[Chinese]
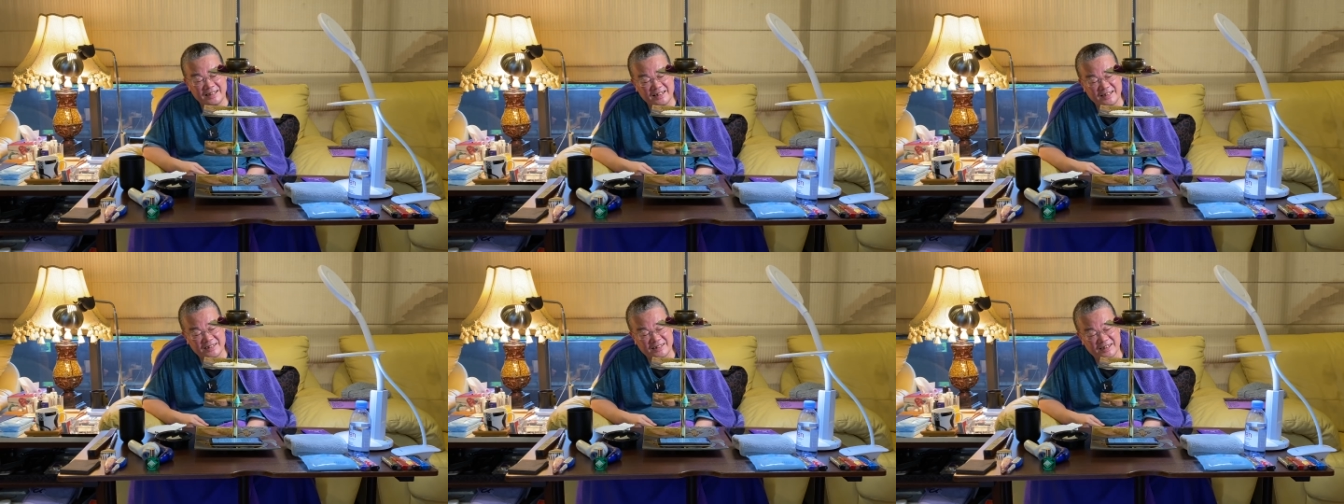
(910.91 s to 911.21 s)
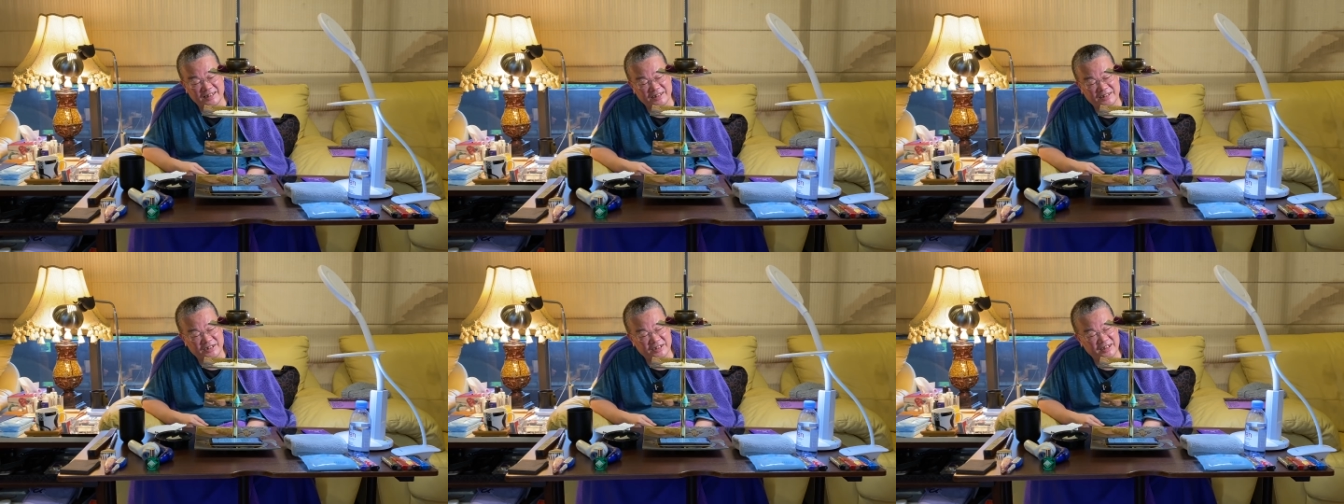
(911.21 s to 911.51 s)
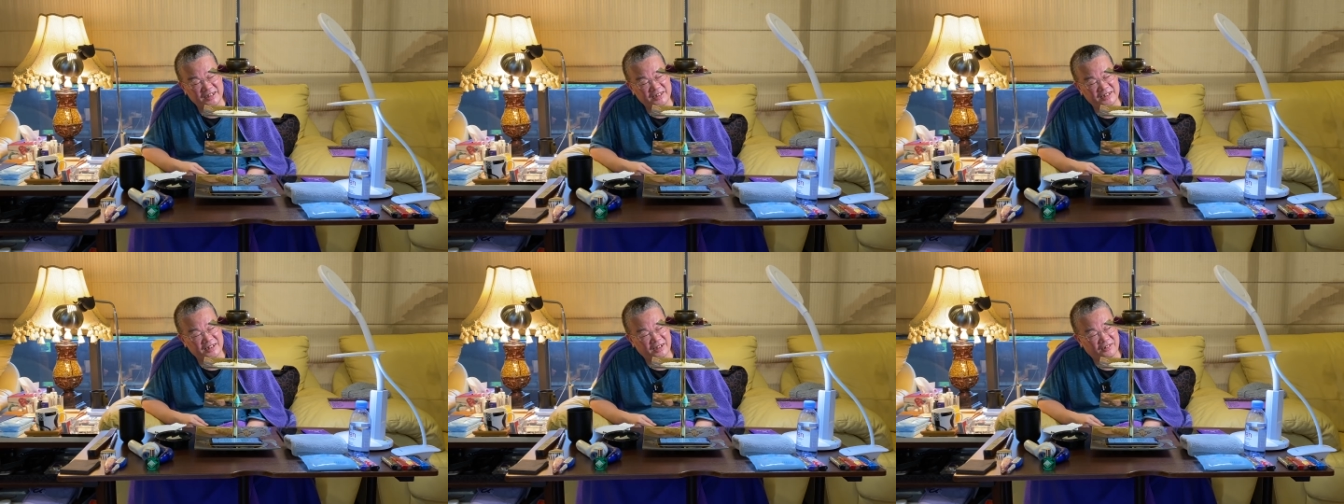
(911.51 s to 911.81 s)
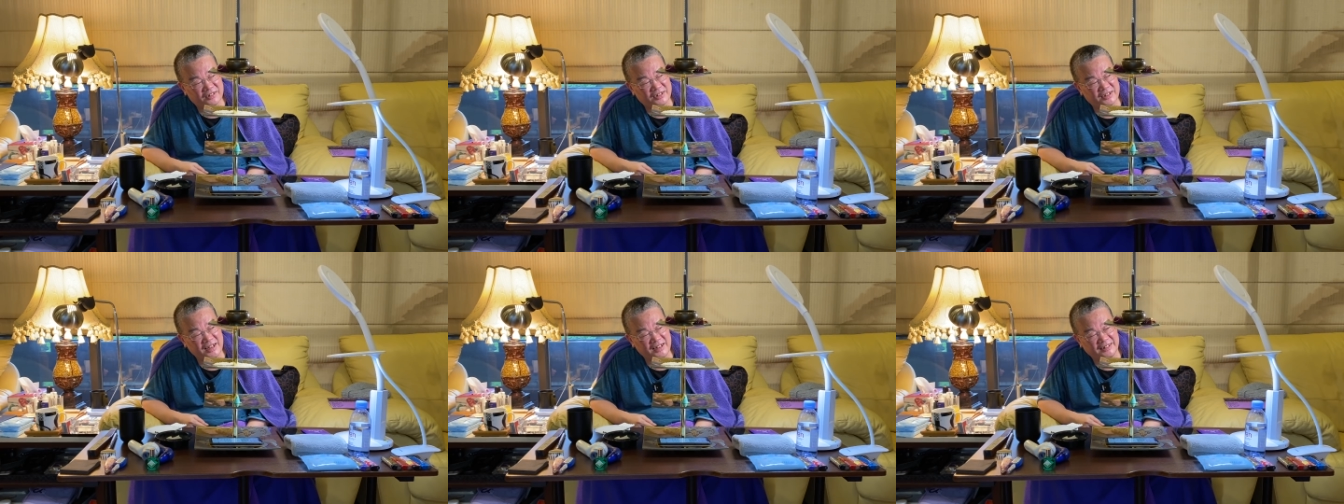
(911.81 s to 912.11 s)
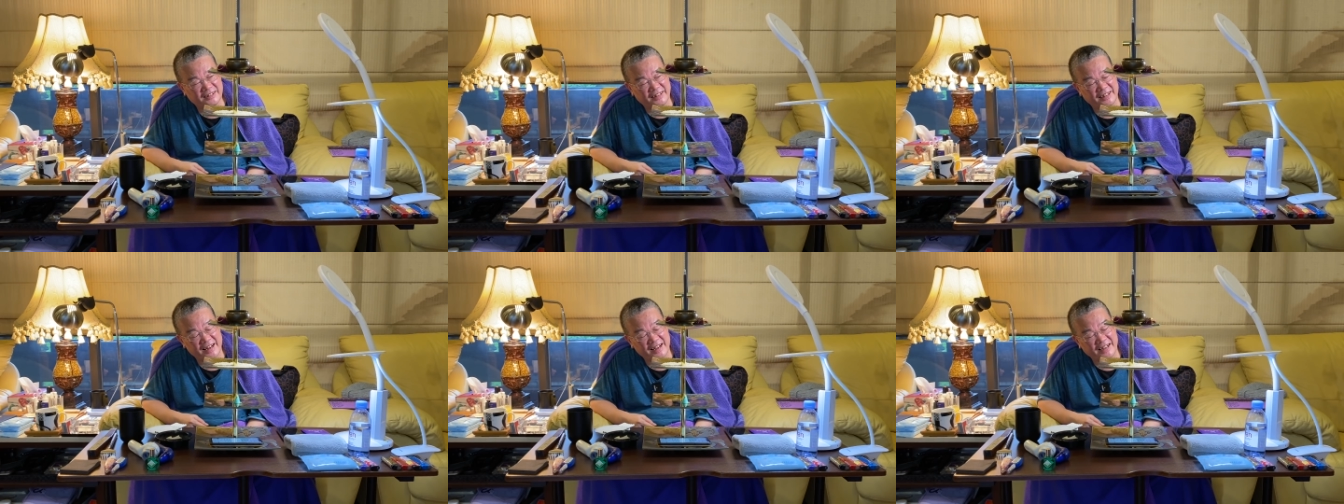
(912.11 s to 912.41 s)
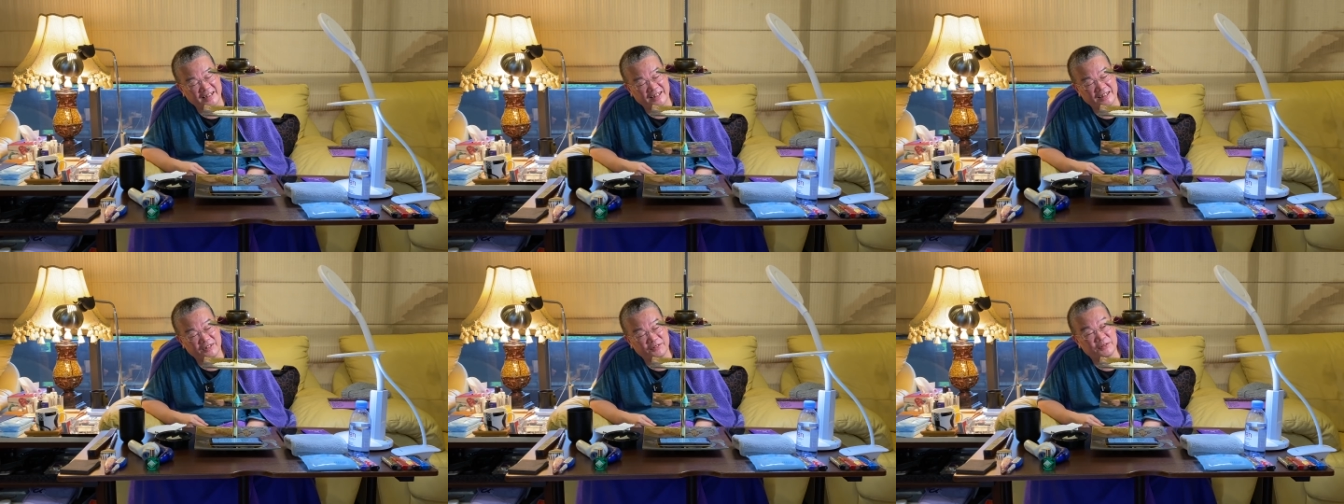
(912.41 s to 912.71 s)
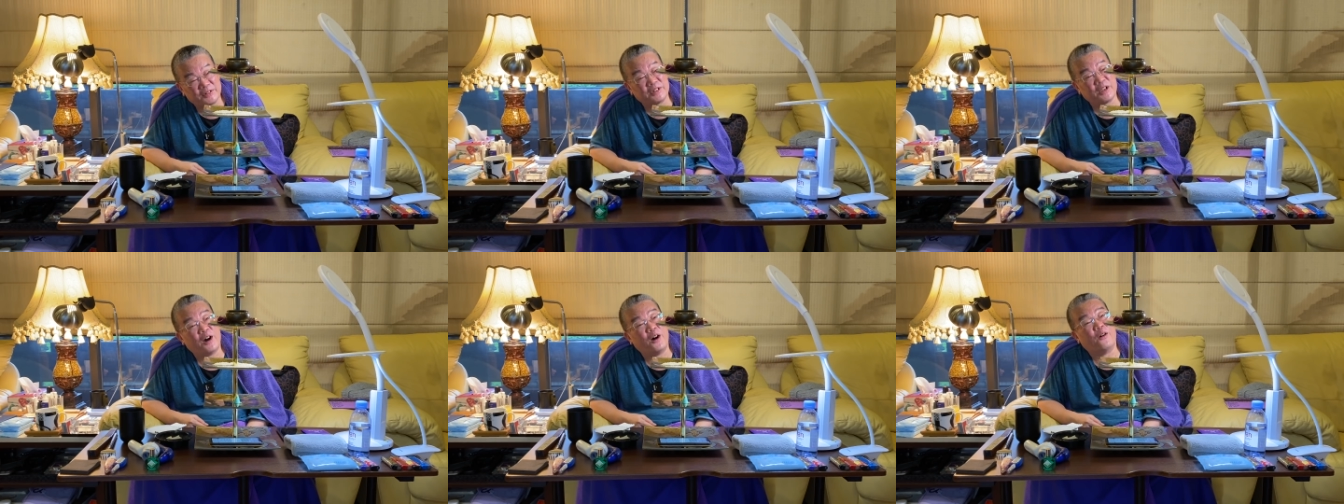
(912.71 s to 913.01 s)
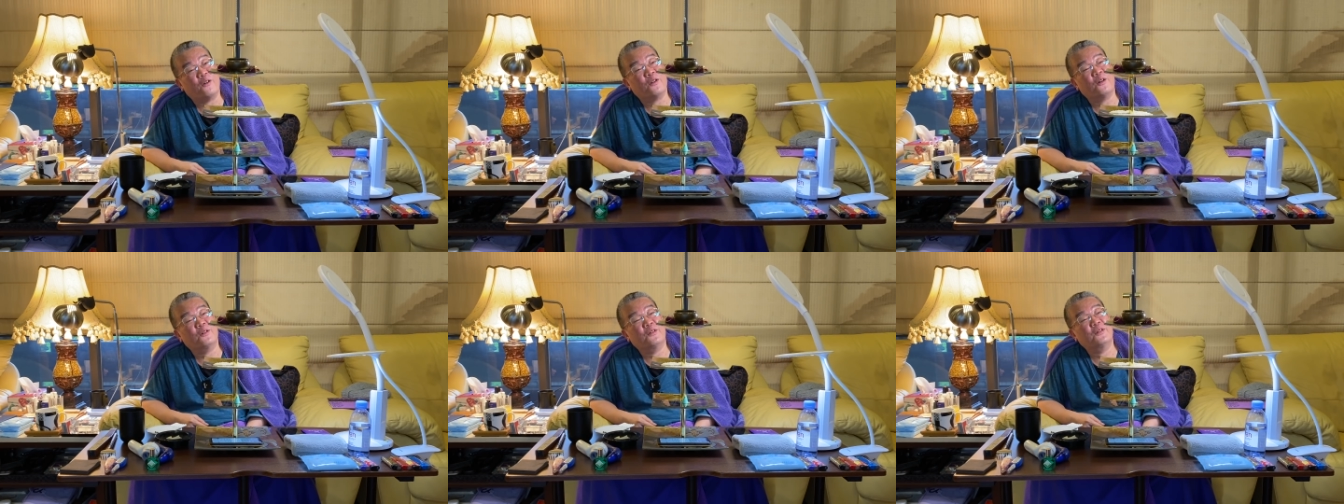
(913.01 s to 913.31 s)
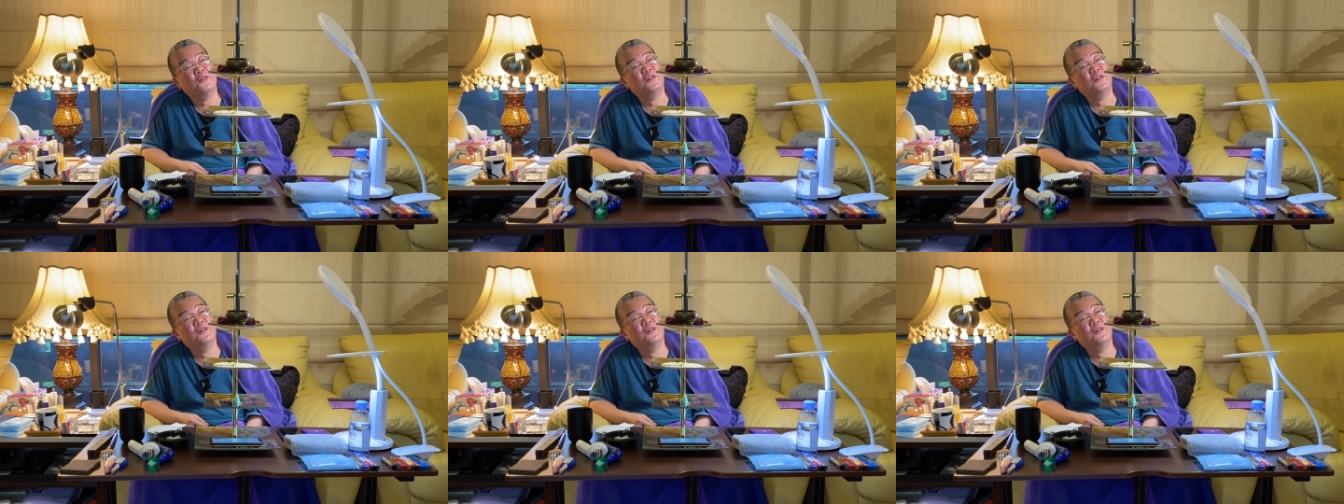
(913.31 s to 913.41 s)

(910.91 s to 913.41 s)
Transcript: 这个今天早上的那个呢比较好弄，